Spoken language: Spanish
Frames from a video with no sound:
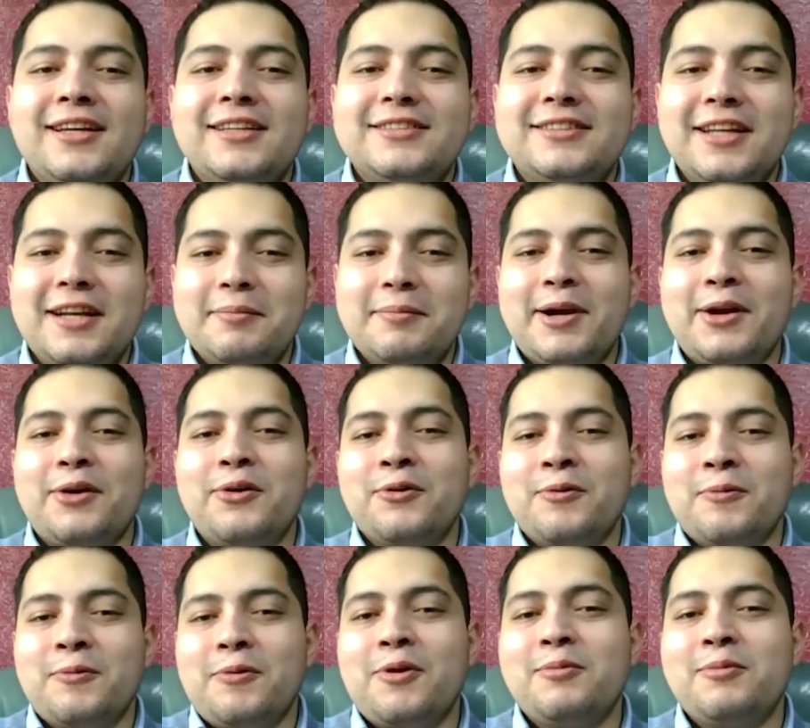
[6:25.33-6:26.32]
Sin
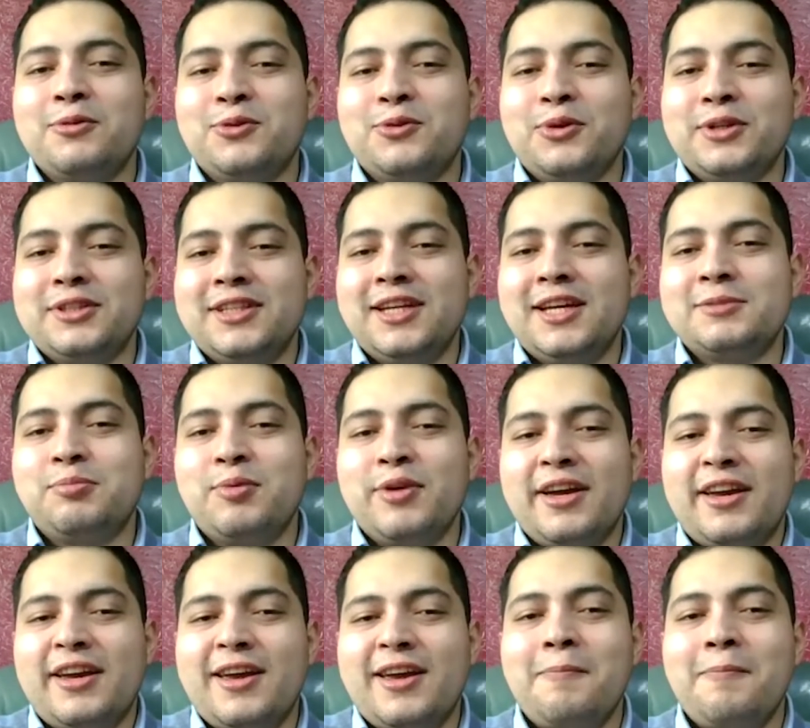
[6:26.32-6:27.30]
embargo, como tú decías,
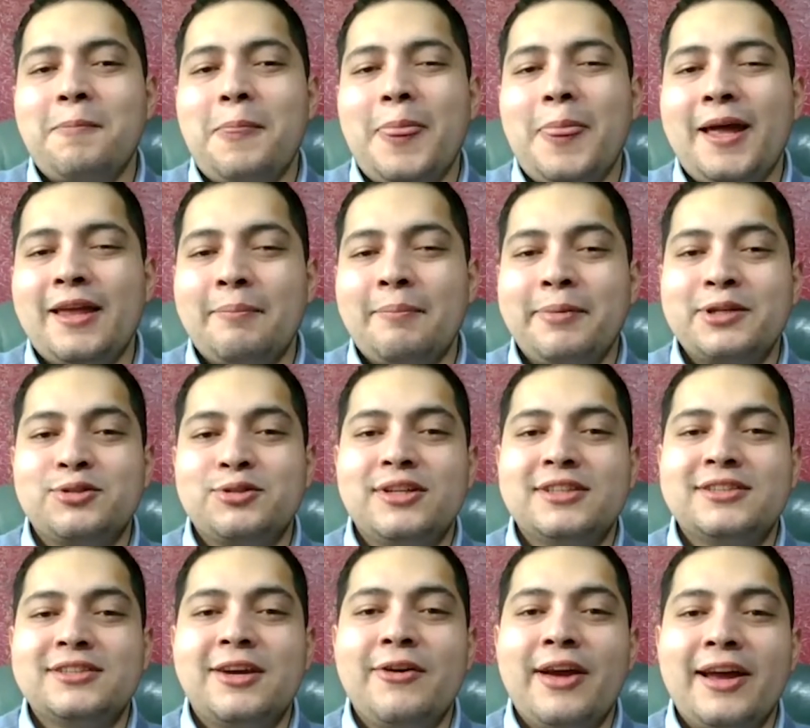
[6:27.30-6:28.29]
puede que haya
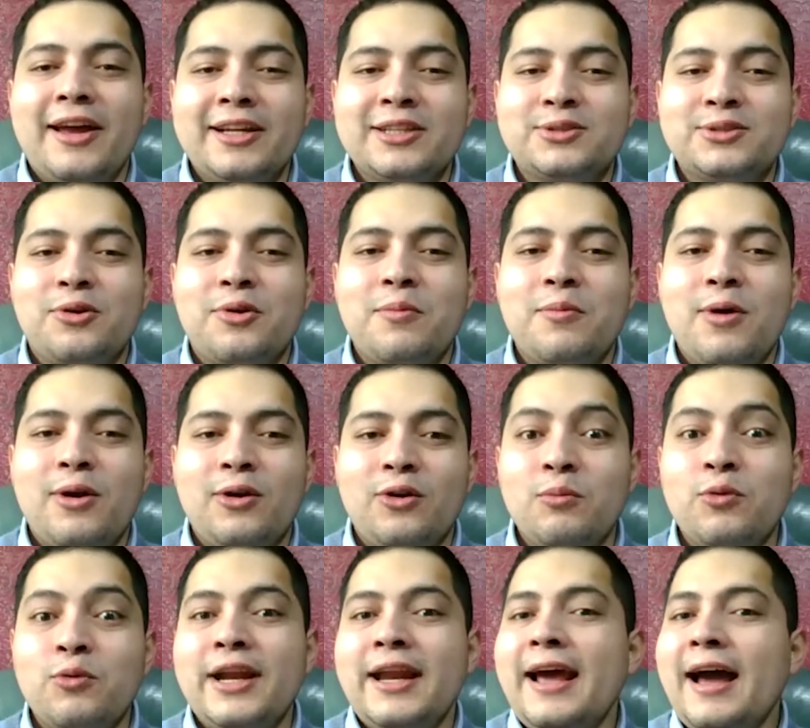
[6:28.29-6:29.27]
personas que vean esto como algo
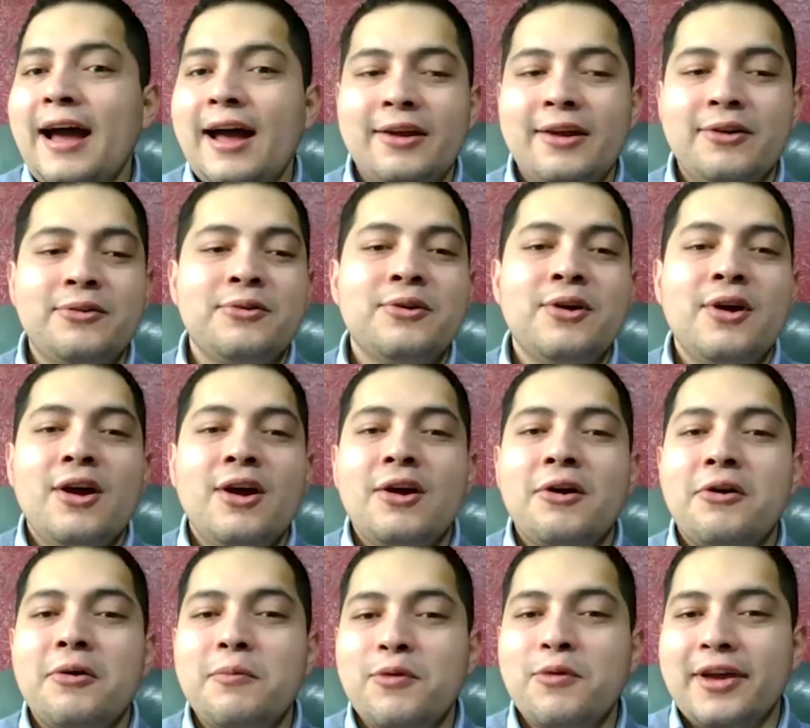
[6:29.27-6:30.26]
muy lejano,
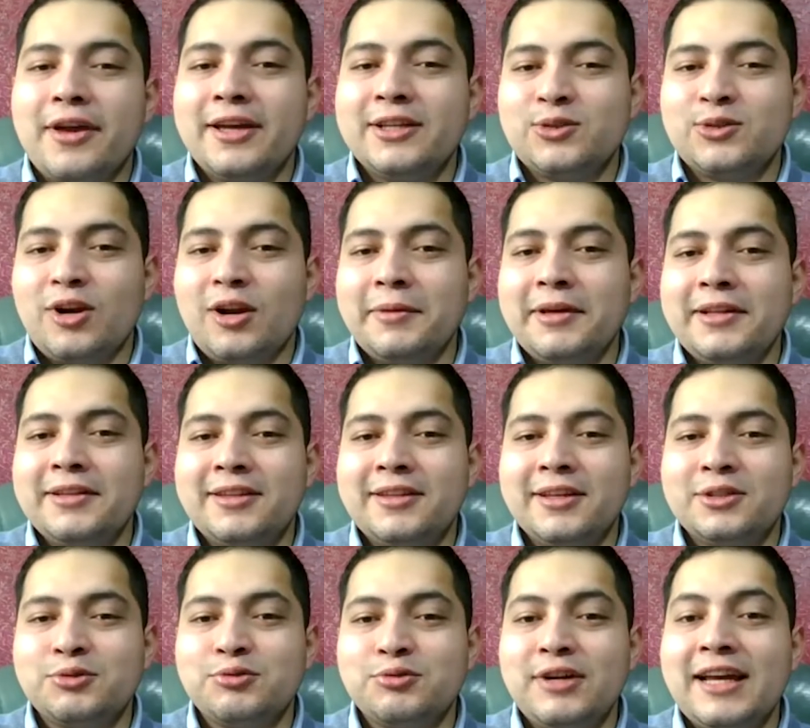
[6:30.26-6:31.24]
como que
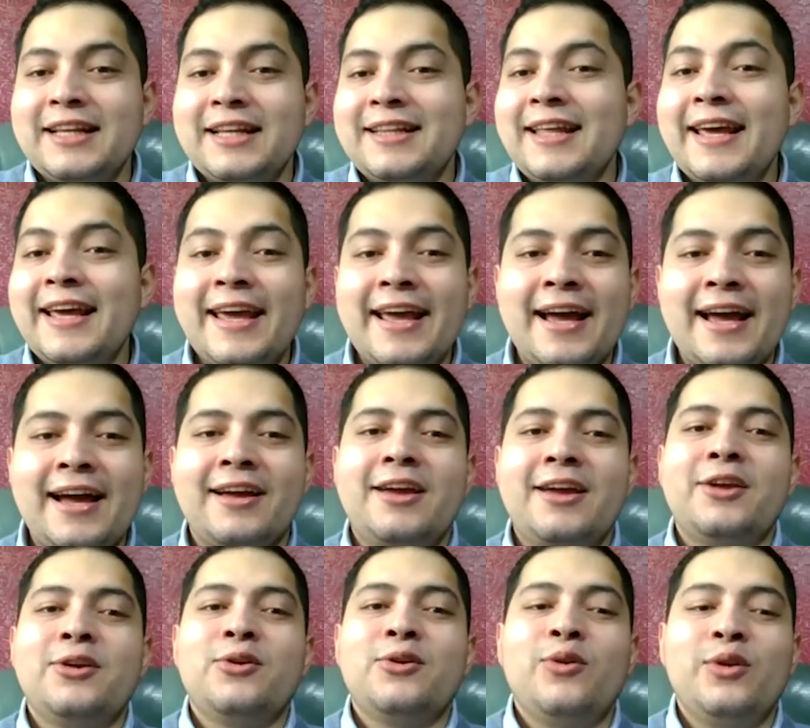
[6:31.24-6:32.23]
solamente es una idea,
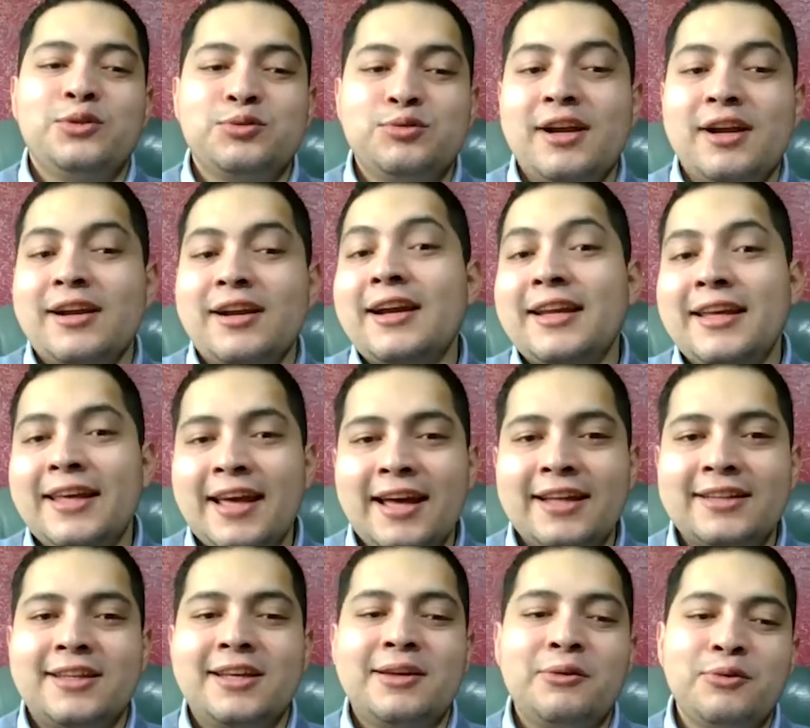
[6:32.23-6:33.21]
que no es una
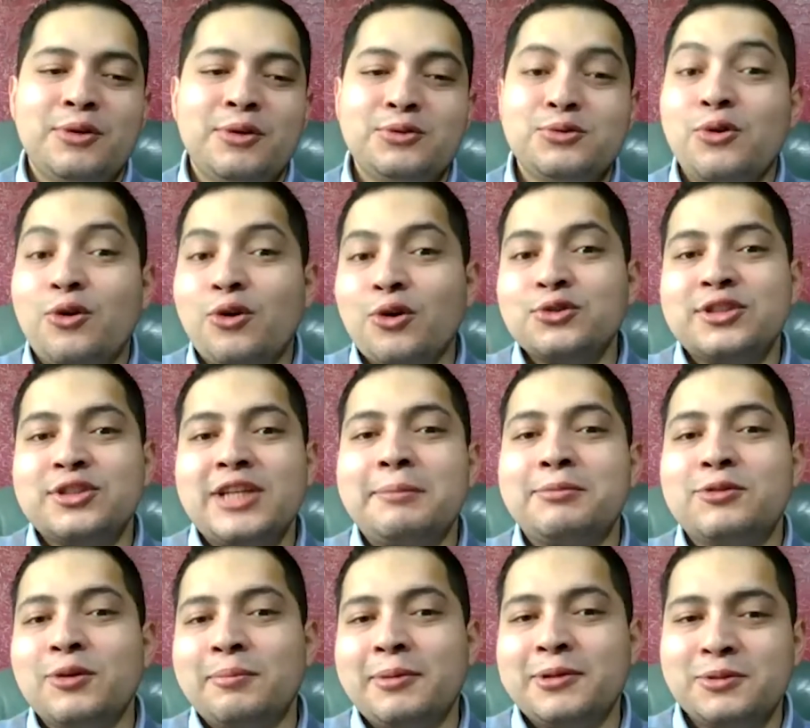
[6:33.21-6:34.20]
realidad, que aún es un
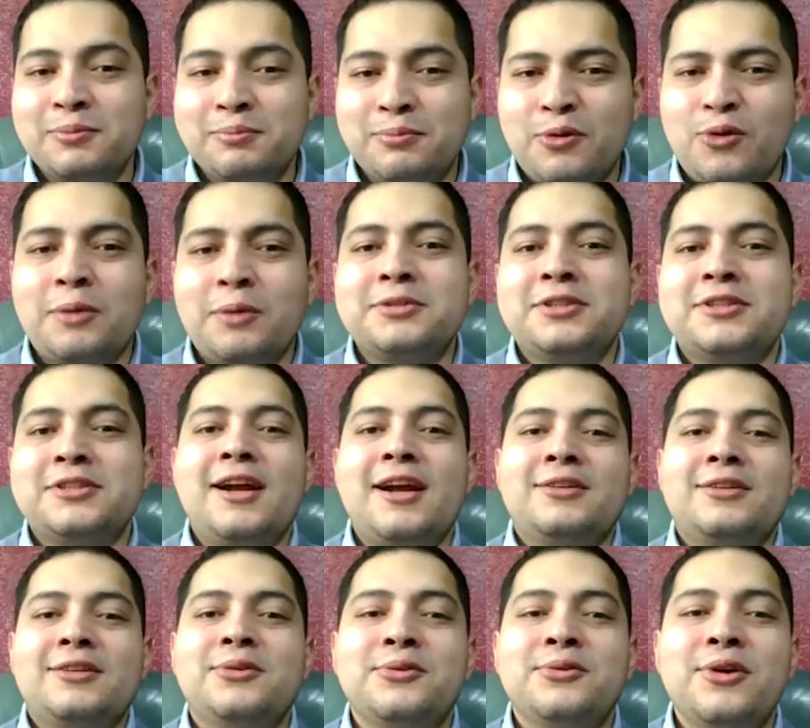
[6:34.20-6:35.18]
concepto pues un poco
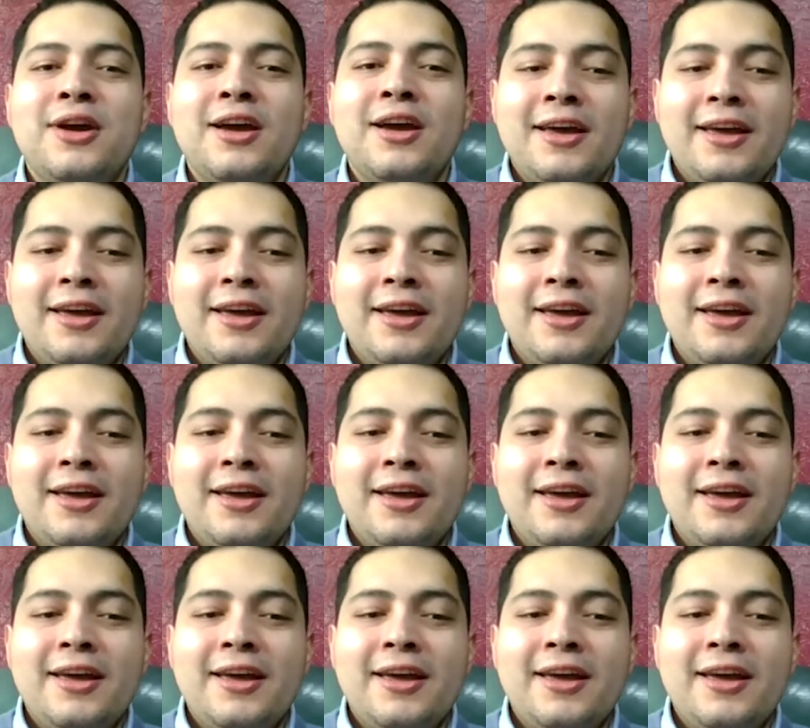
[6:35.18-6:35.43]
abstracto.